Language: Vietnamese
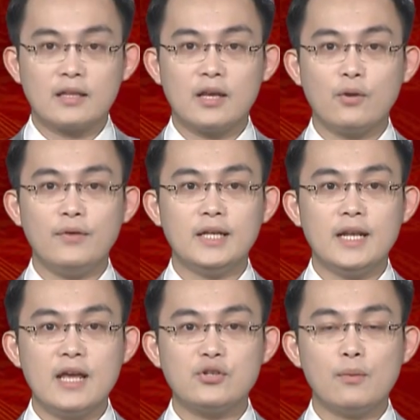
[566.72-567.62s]
Thưa quý vị,
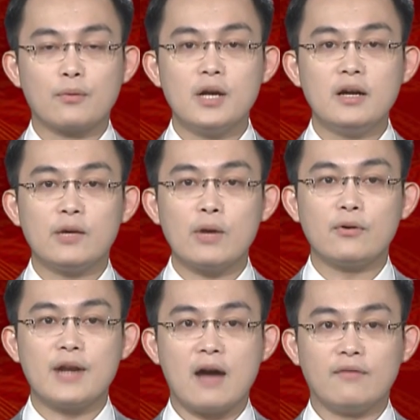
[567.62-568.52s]
đến đây chuyên mục đưa nghị quyết
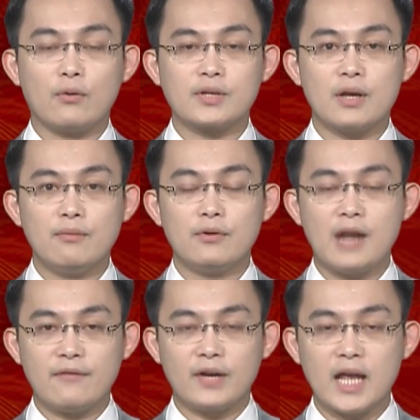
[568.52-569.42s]
của Đảng vào cuộc sống của
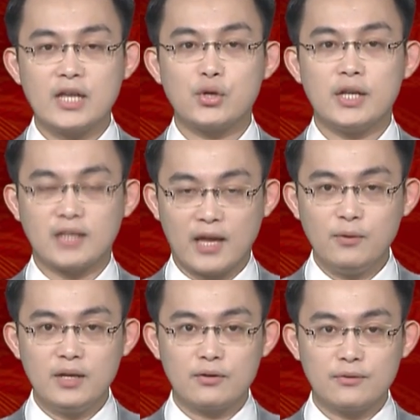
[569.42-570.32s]
Đài Phát thanh Truyền hình Thái
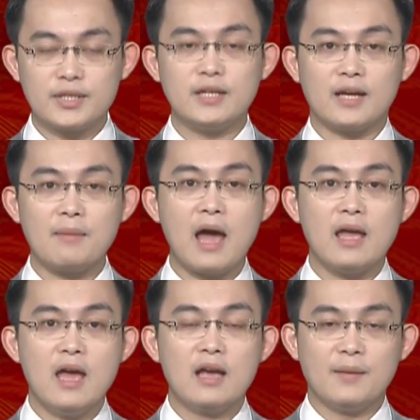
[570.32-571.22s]
Nguyên cũng xin được khép lại.
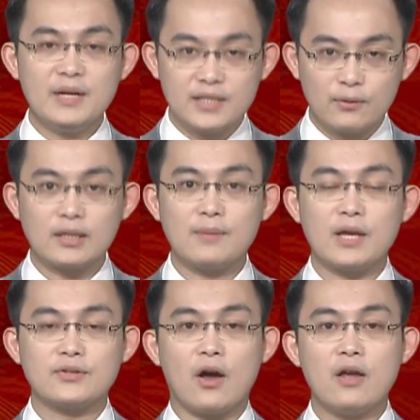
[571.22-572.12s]
Cảm ơn sự quan tâm
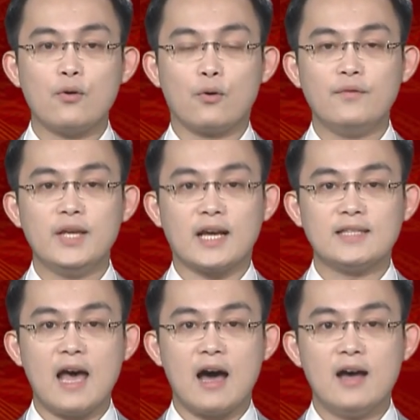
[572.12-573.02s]
theo dõi của quý vị khán
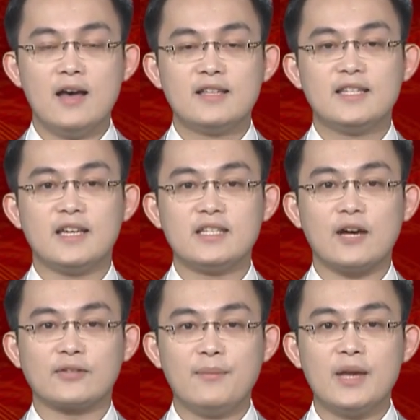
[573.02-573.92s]
giả. Xin kính
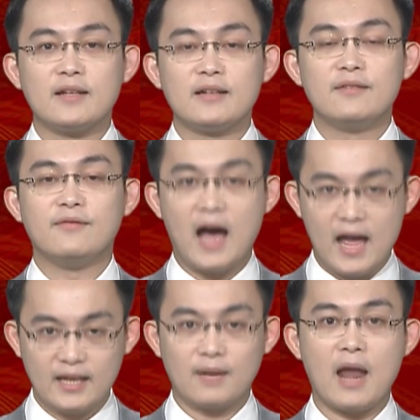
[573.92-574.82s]
chào tạm biệt và
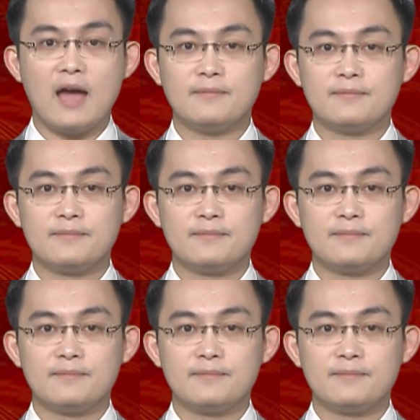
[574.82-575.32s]
hẹn gặp lại.